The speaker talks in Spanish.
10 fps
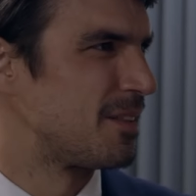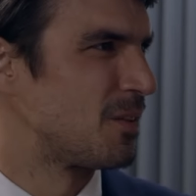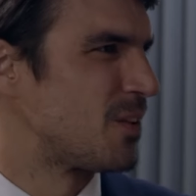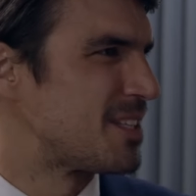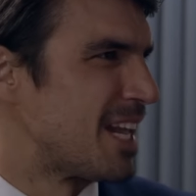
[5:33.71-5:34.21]

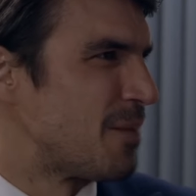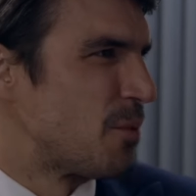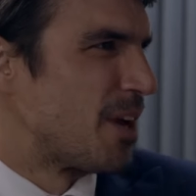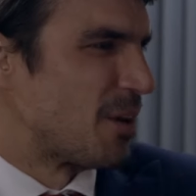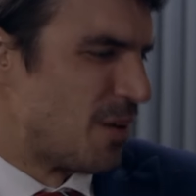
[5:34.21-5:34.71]
¿Dónde está la
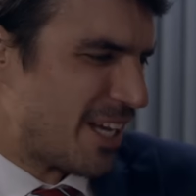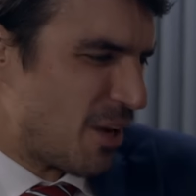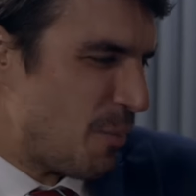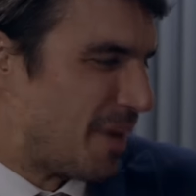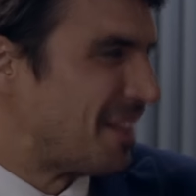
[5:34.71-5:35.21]
mujer con la que
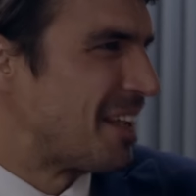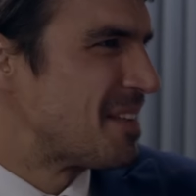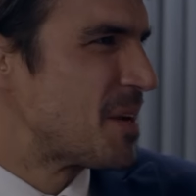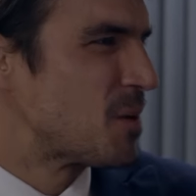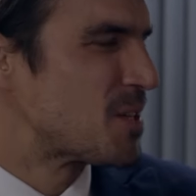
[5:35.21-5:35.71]
compartí
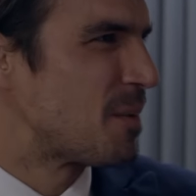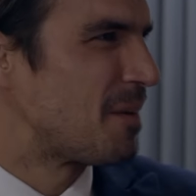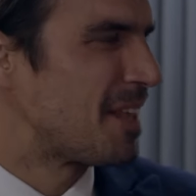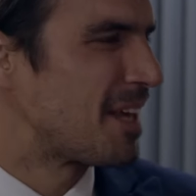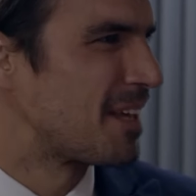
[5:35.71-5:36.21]
15 años de mi vida?